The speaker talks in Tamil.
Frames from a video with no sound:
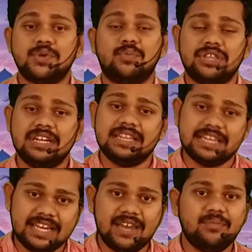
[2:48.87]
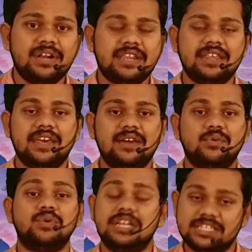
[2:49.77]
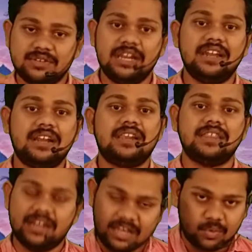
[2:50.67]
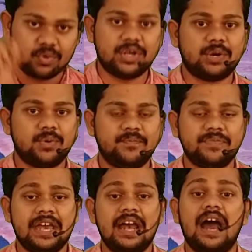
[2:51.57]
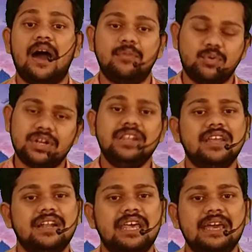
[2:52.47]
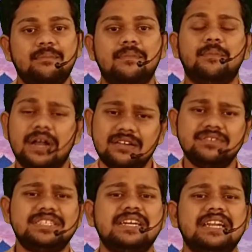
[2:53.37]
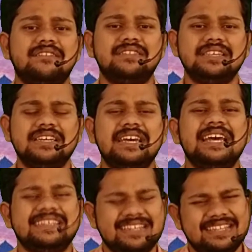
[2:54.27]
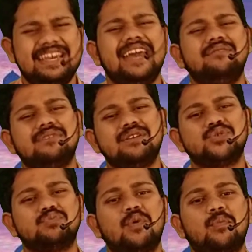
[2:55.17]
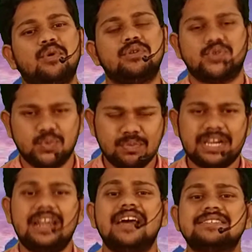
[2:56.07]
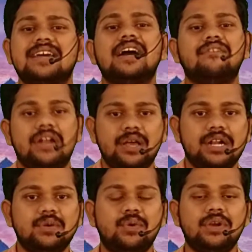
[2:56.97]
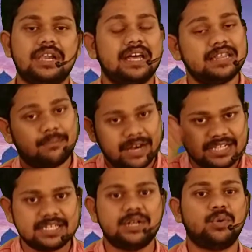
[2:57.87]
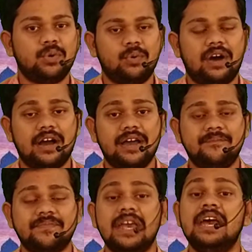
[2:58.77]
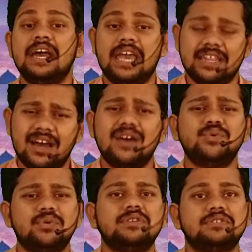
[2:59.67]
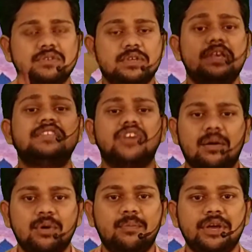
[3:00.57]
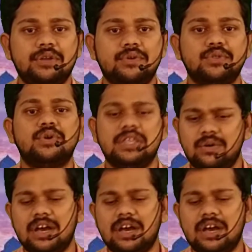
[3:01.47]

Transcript: ஸோ முதல்ல இந்த கேம்ன்றதே ஒரு நிஜம் இல்லைன்றதை நீங்கள் உணரணும் அப்படி உணர்ந்தாலே பல விஷயங்களுக்கு வந்து சரி இது கேம் தானே சும்மா போட்டு சும்மா ரிலாக்ஸ்க்காக விளையாடுவோன்ற அந்த மைண்ட் செட்டை கொண்டு வாங்க ஏதாவது ஒரு ஜாபுக்கு போயிட்டு வந்தோம் ஏதோ